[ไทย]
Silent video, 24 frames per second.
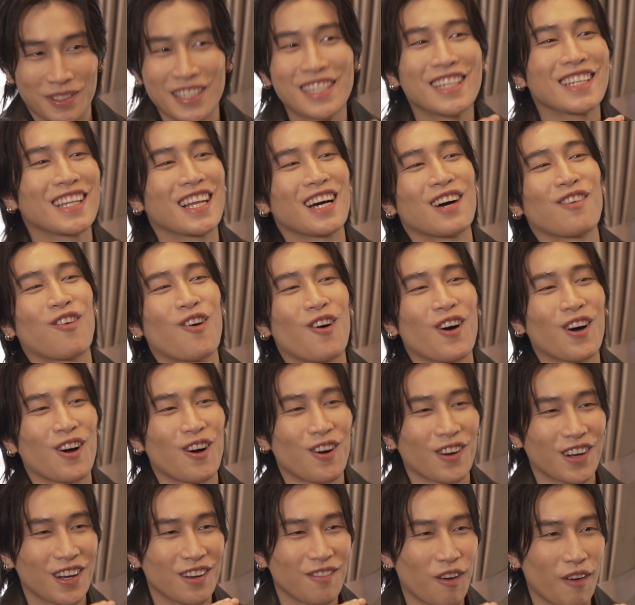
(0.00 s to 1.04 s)
มชื่อแล้วเพราะเขา
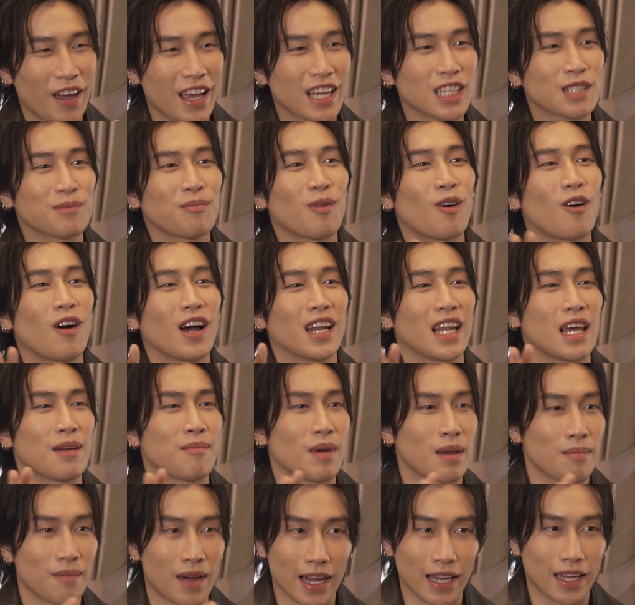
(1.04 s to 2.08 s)
ก็แบบ explore อะไร
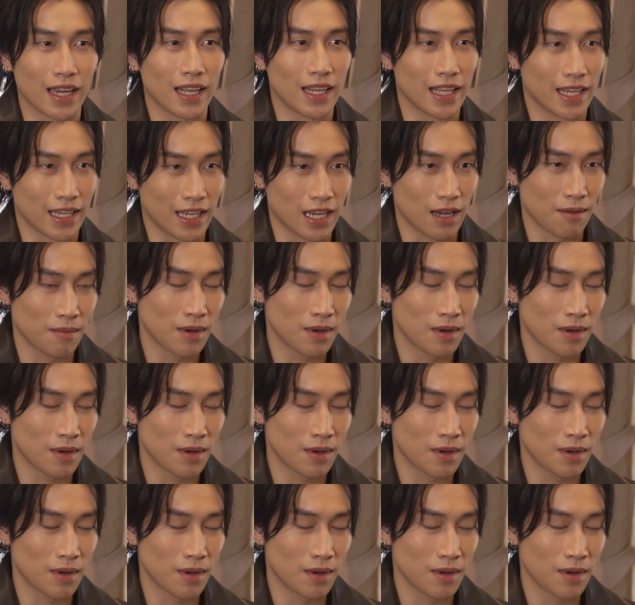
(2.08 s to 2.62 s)
ใหม่ๆอะไรเงี้